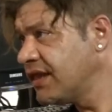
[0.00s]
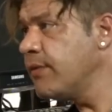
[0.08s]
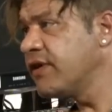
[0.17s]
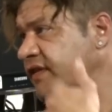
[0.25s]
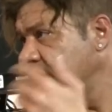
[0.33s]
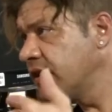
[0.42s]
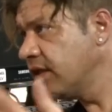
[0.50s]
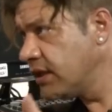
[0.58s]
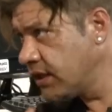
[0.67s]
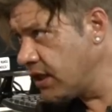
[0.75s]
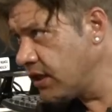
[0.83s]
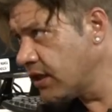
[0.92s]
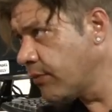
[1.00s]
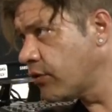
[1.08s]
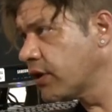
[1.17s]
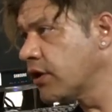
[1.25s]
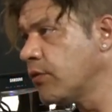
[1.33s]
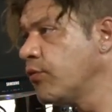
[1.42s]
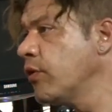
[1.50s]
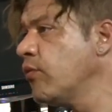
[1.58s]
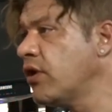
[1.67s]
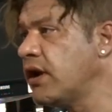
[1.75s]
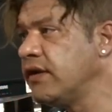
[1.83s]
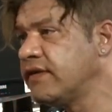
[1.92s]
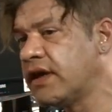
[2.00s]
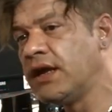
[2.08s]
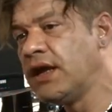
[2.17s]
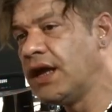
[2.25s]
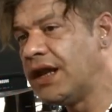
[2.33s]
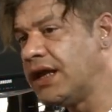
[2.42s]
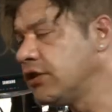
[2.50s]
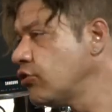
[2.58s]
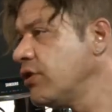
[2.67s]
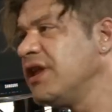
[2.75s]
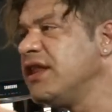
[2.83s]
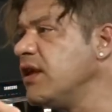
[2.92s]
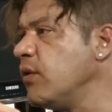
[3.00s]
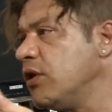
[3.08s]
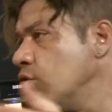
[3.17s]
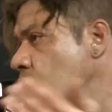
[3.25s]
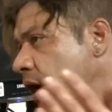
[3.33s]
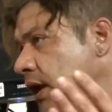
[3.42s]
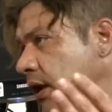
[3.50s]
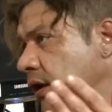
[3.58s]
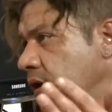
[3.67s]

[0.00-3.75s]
debe ser distinta, porque no podemos analizar la historia individual